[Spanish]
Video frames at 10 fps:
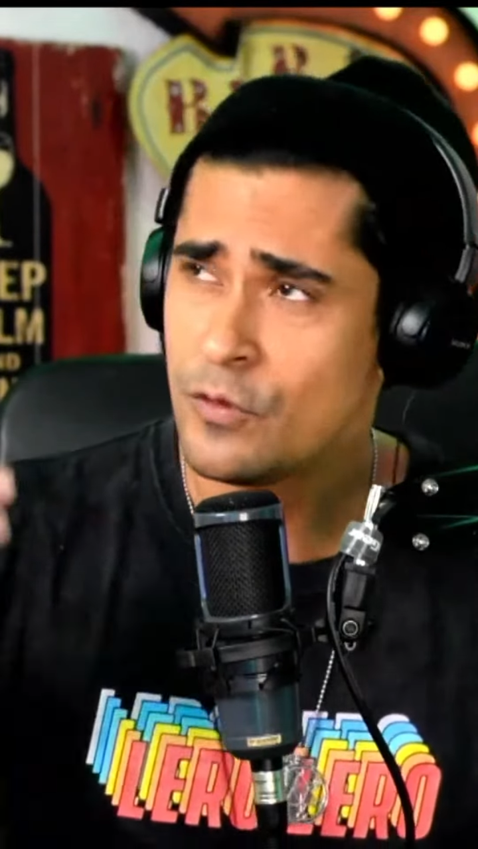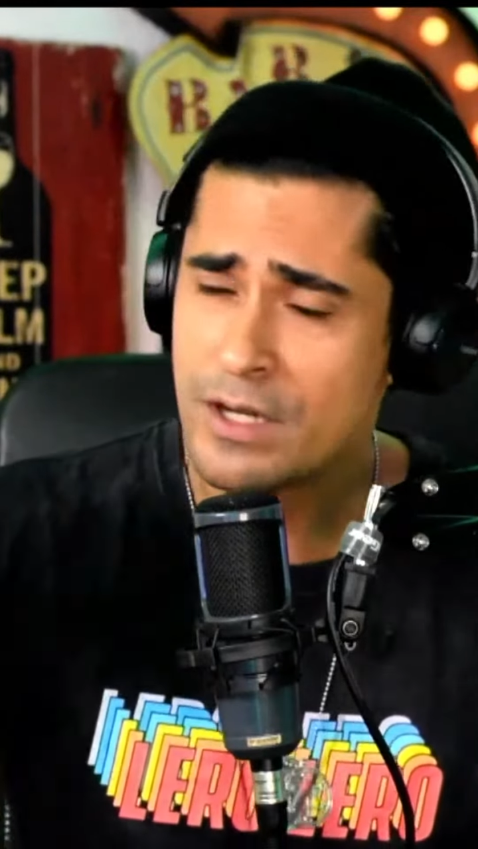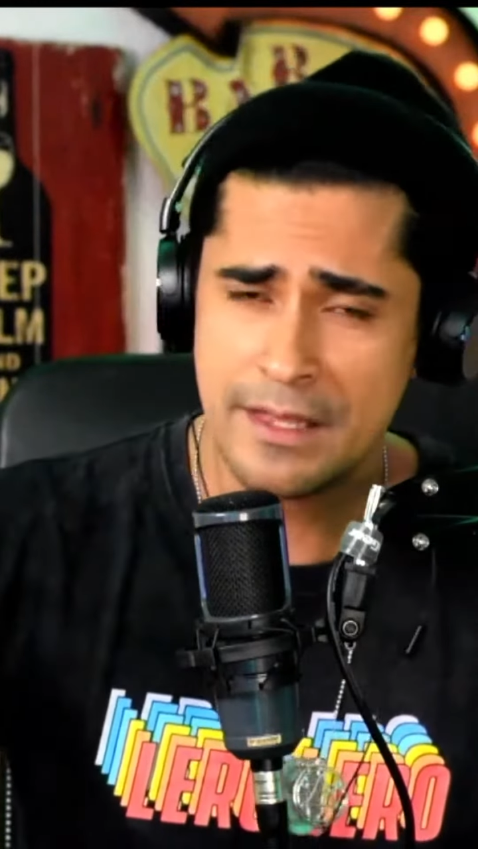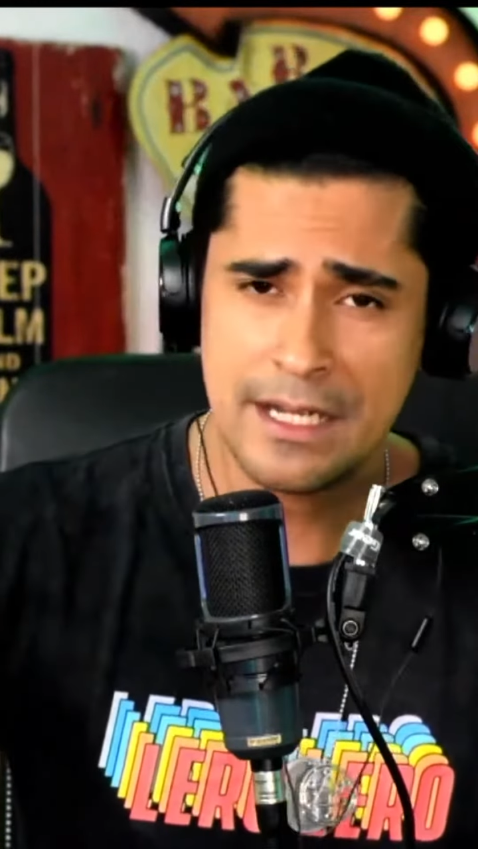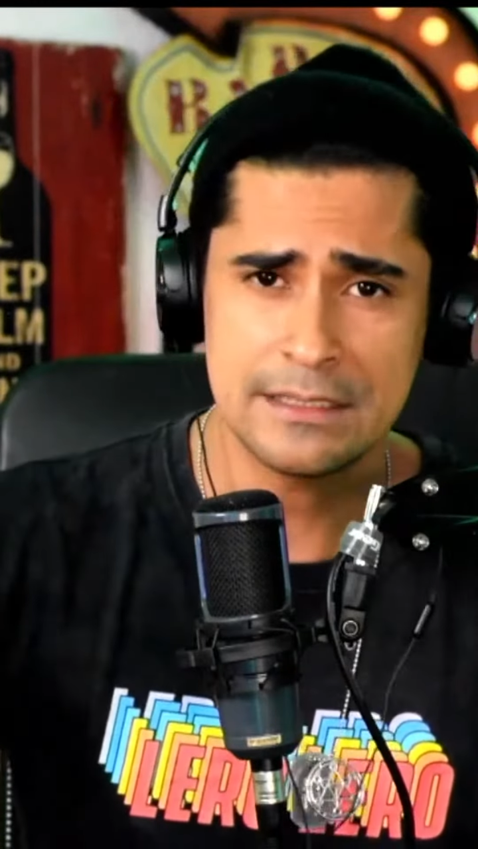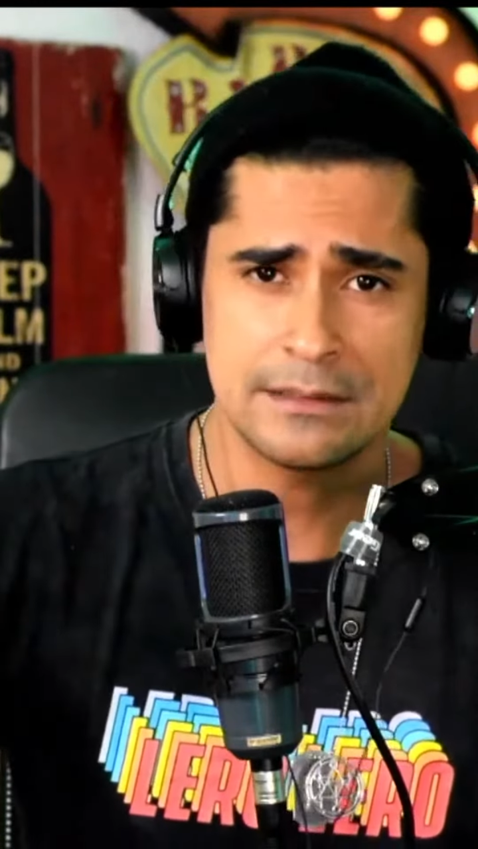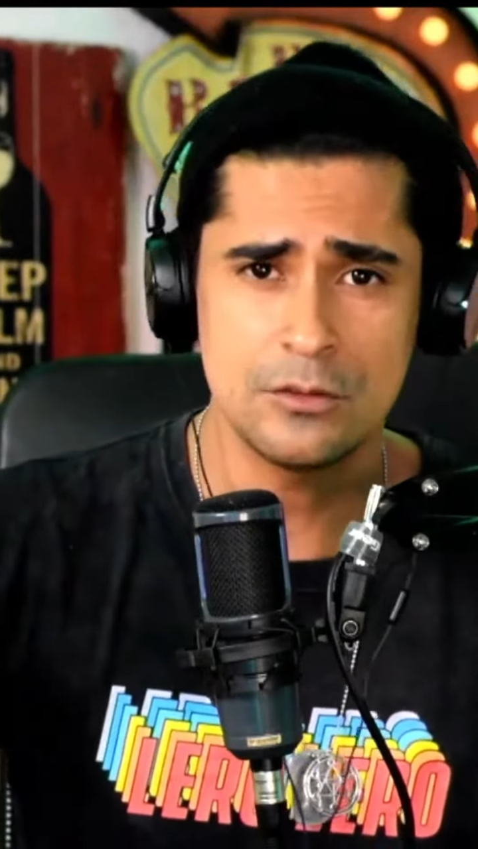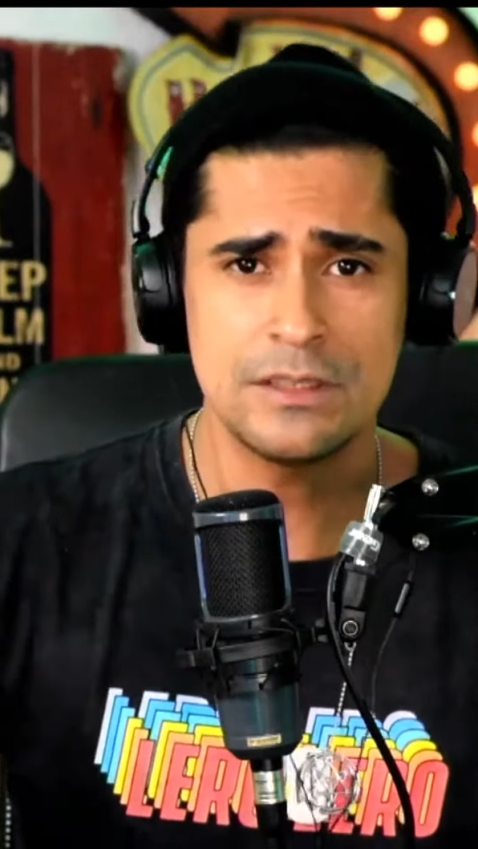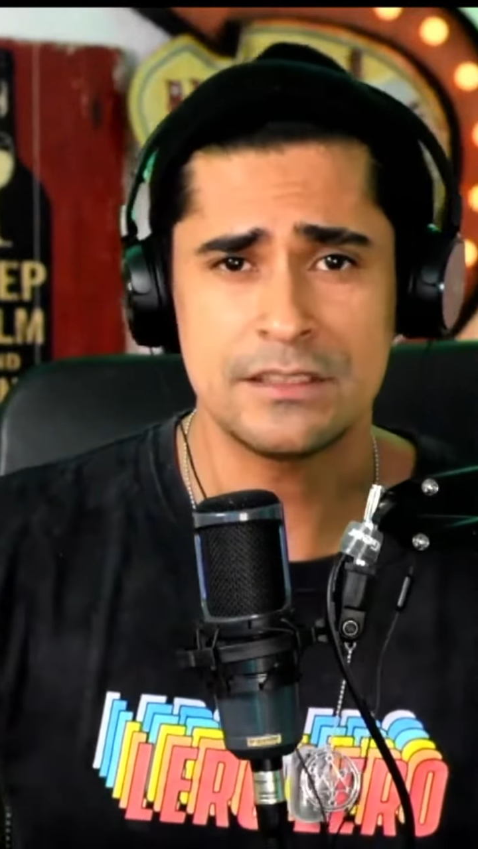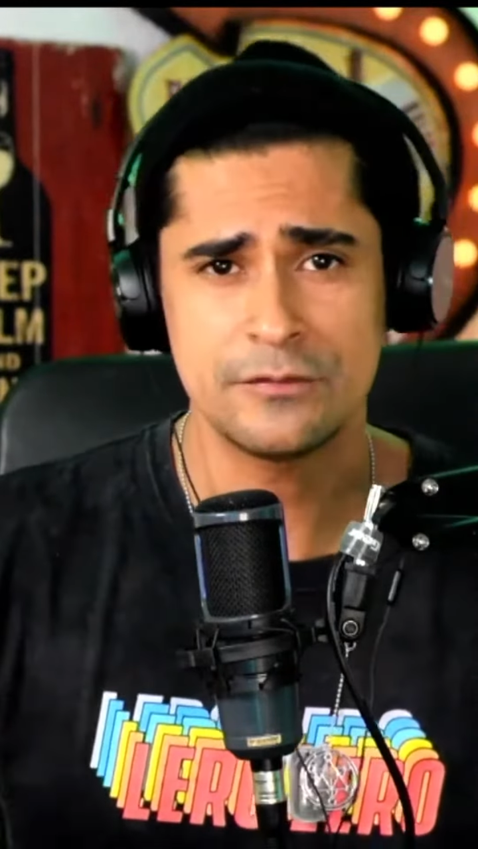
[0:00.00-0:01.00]
fuera de las
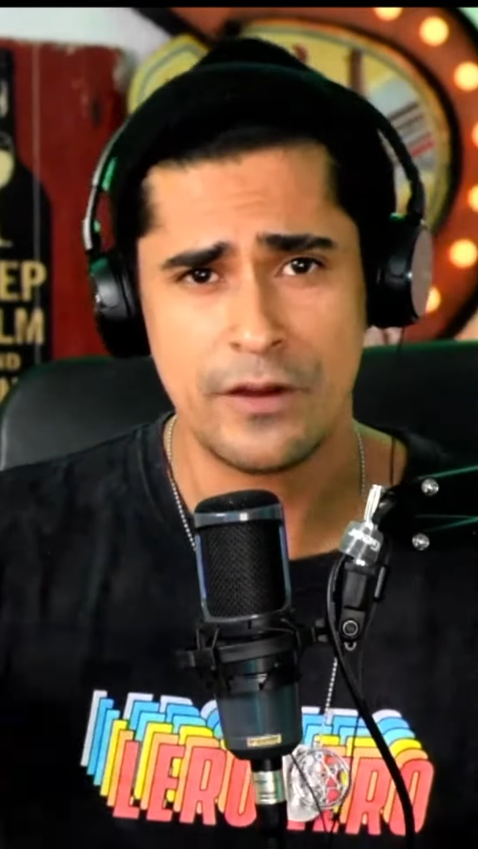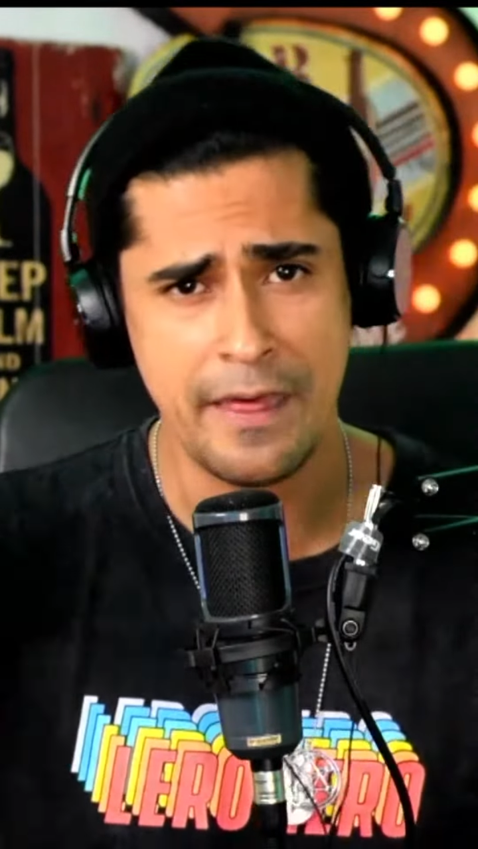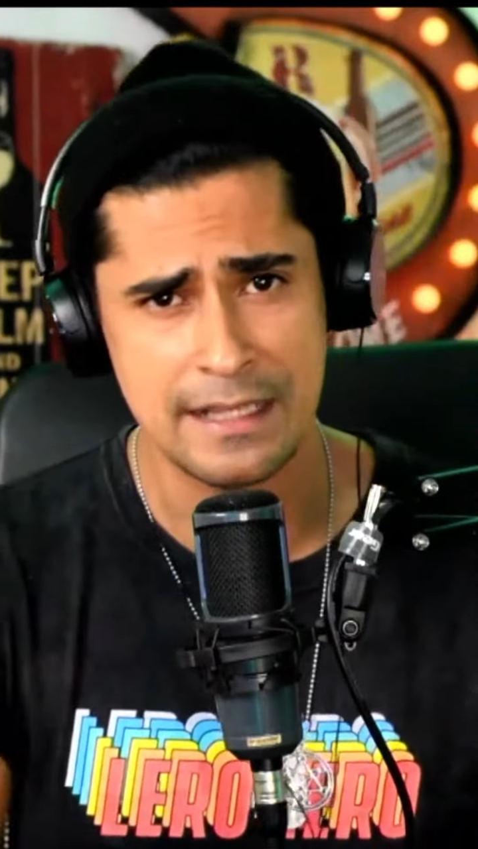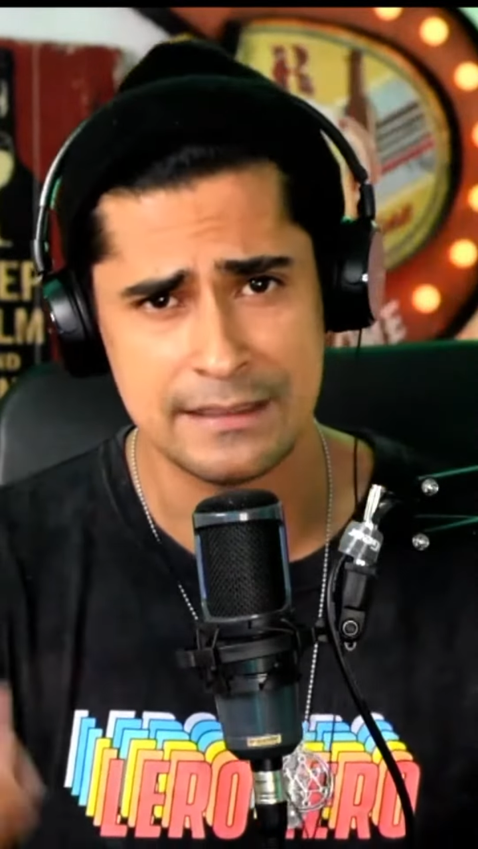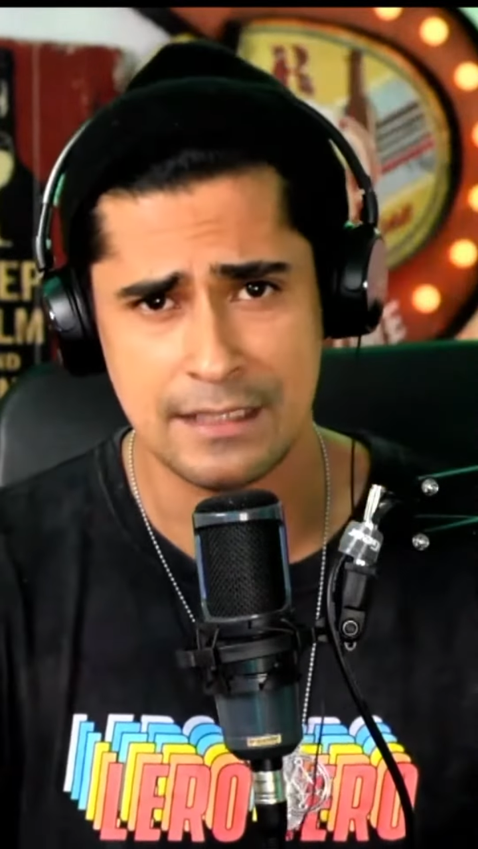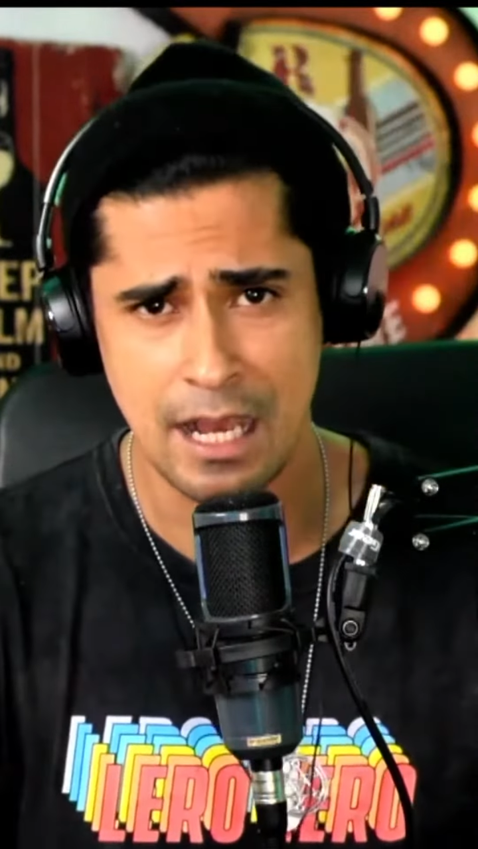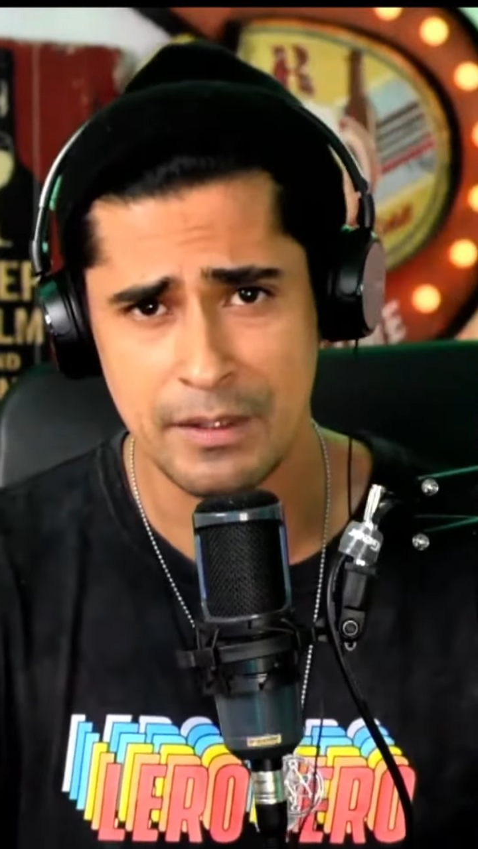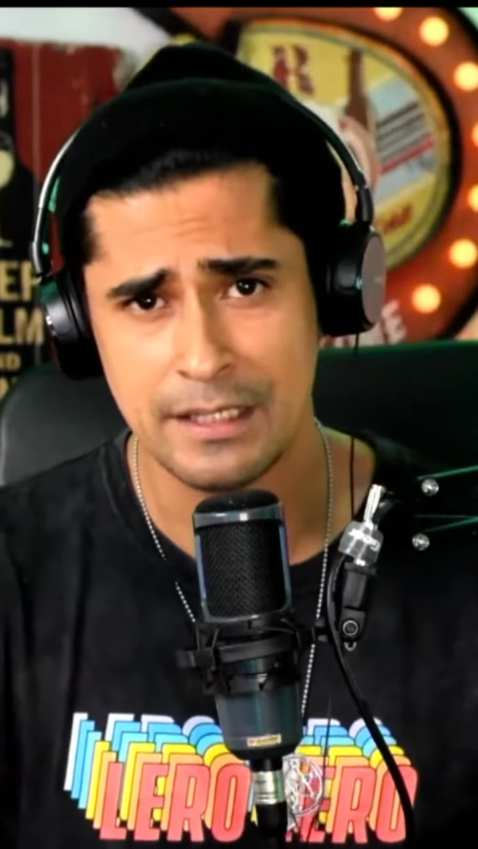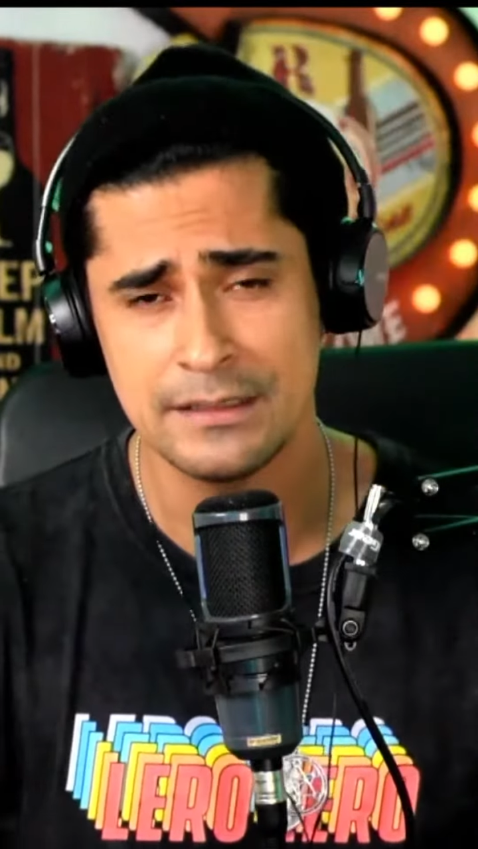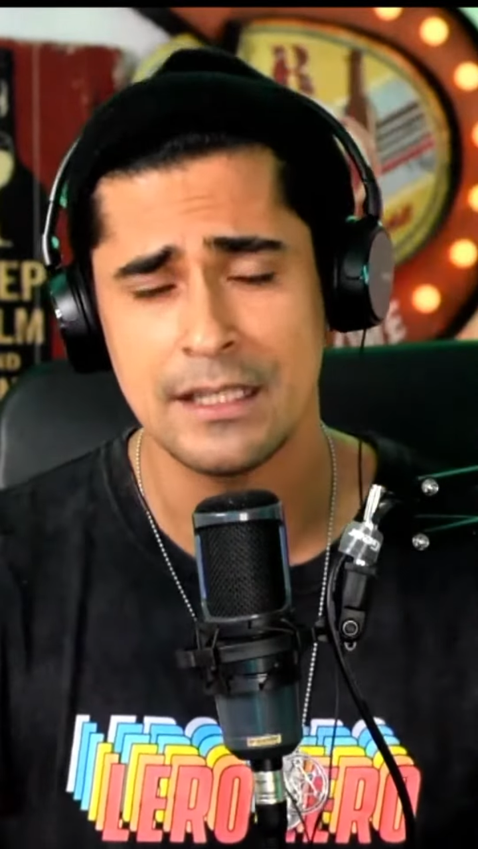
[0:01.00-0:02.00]
luces, fuera de las
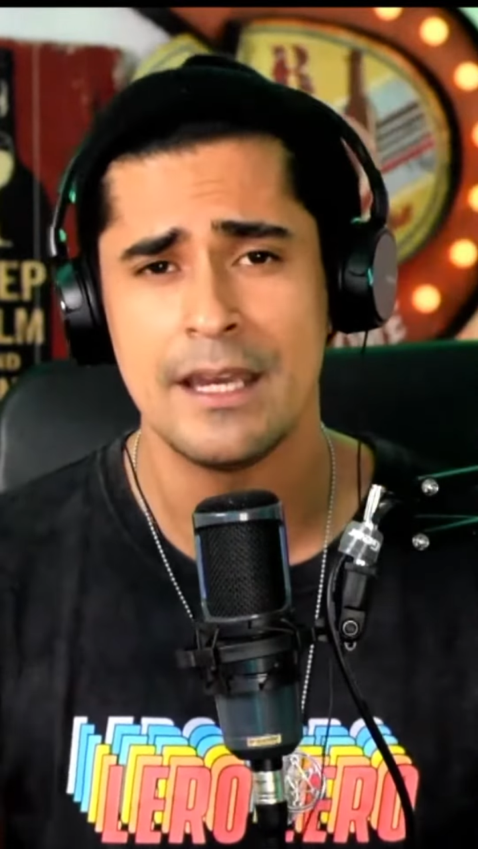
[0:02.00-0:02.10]
cámaras,